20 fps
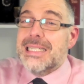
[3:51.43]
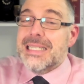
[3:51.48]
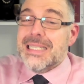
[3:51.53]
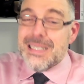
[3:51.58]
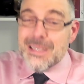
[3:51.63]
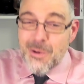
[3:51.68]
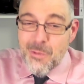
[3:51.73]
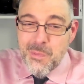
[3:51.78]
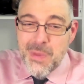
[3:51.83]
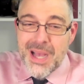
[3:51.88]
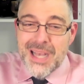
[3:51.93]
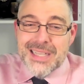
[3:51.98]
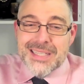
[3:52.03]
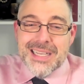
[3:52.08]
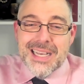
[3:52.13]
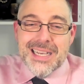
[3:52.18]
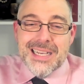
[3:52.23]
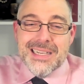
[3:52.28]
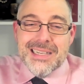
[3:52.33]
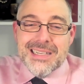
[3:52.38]

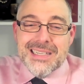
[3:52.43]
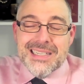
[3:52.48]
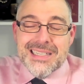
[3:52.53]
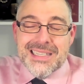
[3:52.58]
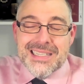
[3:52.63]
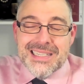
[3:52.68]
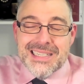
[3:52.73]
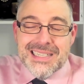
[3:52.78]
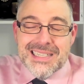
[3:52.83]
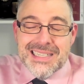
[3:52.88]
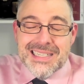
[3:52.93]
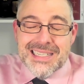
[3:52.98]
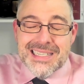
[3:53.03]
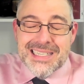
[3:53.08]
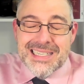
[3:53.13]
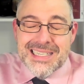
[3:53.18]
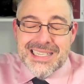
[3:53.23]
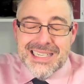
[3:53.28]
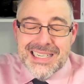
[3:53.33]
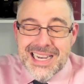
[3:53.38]
Cependant,
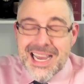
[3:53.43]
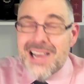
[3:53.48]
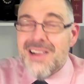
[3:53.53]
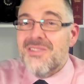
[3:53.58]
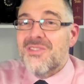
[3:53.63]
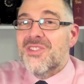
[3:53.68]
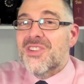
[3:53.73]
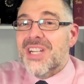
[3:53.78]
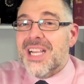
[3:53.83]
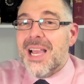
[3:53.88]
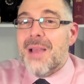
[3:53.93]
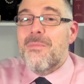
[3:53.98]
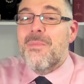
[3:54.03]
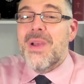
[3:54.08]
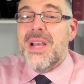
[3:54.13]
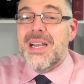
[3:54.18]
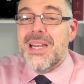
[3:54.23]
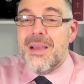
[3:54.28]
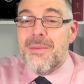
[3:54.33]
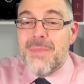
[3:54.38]
l'ange
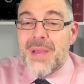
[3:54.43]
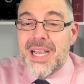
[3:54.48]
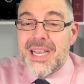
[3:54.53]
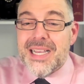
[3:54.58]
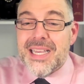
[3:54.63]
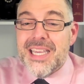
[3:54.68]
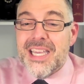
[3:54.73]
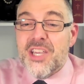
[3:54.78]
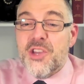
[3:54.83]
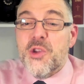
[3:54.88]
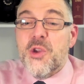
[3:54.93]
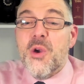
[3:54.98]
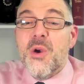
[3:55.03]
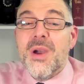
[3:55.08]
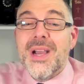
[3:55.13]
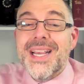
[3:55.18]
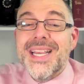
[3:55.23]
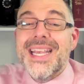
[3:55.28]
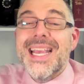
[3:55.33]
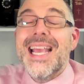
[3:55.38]
rappelle à Marie que
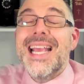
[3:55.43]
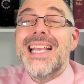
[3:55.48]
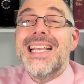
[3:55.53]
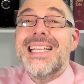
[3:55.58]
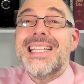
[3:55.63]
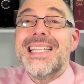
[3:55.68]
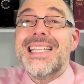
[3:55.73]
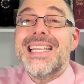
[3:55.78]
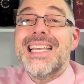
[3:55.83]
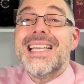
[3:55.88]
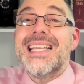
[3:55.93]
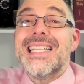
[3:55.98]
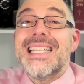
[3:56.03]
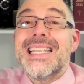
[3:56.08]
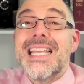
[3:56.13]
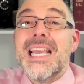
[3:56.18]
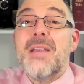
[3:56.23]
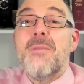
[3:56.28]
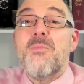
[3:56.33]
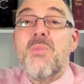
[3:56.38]
rien
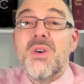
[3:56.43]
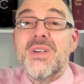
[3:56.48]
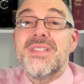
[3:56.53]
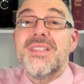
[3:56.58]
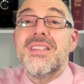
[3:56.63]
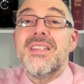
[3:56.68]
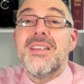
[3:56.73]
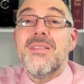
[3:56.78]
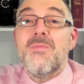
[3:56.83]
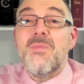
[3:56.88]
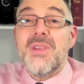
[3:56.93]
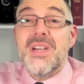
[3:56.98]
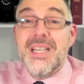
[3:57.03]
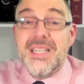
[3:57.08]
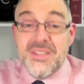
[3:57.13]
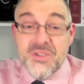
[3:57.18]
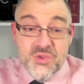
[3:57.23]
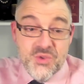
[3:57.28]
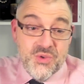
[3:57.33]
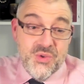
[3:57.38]
n'est impossible
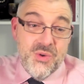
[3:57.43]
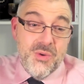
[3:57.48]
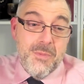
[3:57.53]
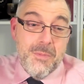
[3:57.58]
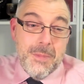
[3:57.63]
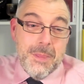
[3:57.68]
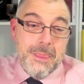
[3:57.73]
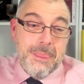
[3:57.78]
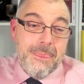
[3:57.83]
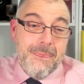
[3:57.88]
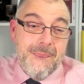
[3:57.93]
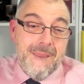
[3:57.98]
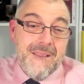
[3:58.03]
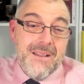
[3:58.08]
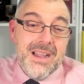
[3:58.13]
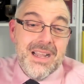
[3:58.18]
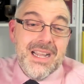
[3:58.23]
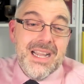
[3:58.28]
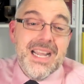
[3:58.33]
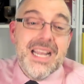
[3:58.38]
à Dieu.
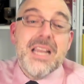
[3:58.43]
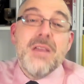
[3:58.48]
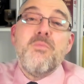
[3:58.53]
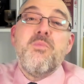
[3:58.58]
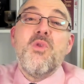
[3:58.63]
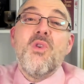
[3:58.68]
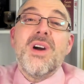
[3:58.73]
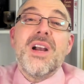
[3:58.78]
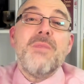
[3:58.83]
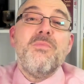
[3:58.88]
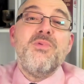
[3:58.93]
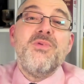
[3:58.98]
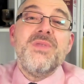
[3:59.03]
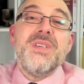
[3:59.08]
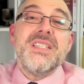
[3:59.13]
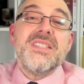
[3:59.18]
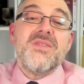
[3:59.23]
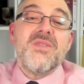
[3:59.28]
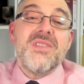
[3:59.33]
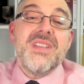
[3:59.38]
Et pour
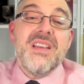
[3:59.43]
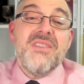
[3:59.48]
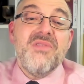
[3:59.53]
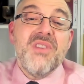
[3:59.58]
appuyer son